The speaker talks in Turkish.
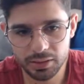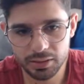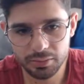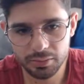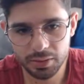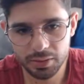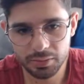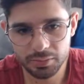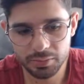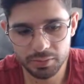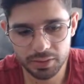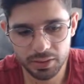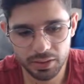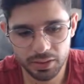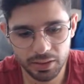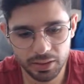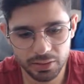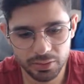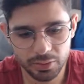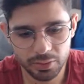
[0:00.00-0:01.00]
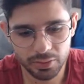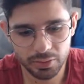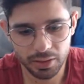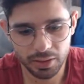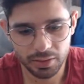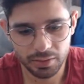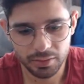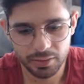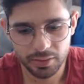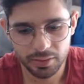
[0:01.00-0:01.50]
to bir şeyler atıyor
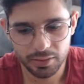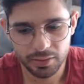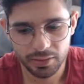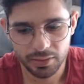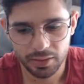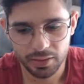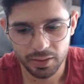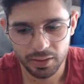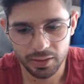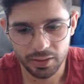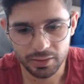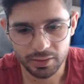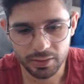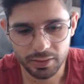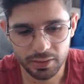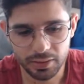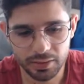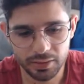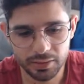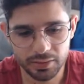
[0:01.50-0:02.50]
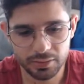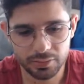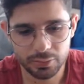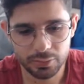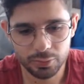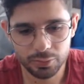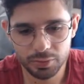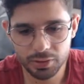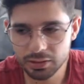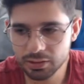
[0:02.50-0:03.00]
da. Alta
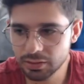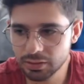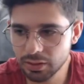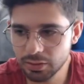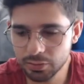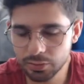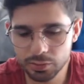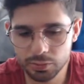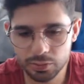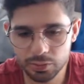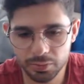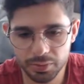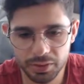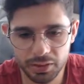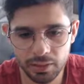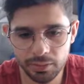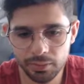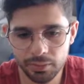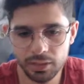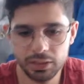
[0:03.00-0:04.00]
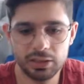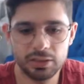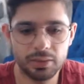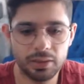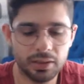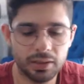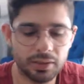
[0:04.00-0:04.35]
tüm seçenekler gözüktü. Bitti mi acaba?